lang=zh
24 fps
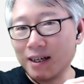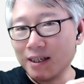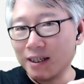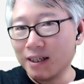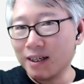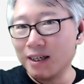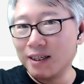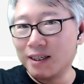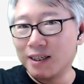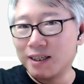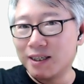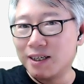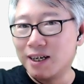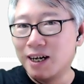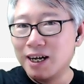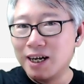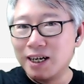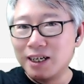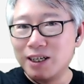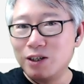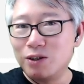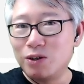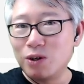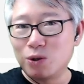每更新一次，
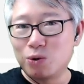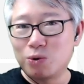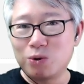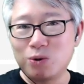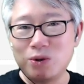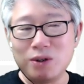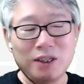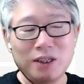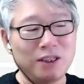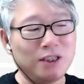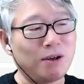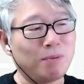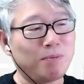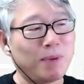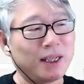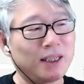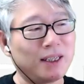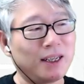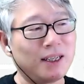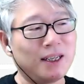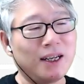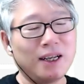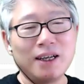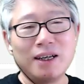你就要你就要
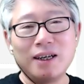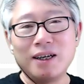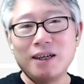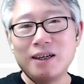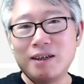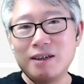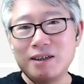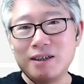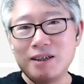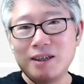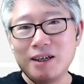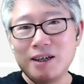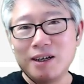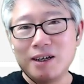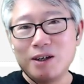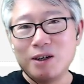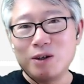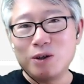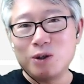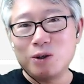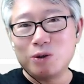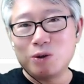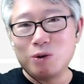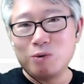把这个呃
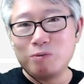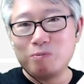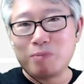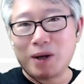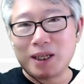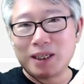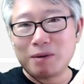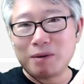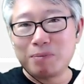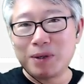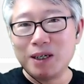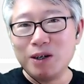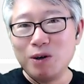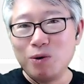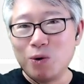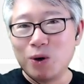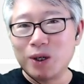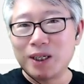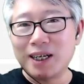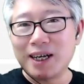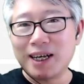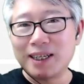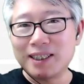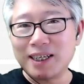把这个苹
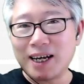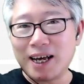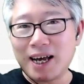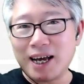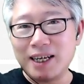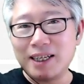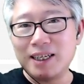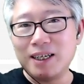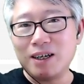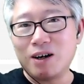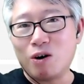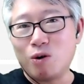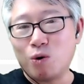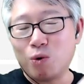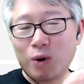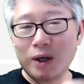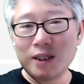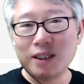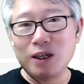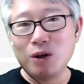果的这个 I D 号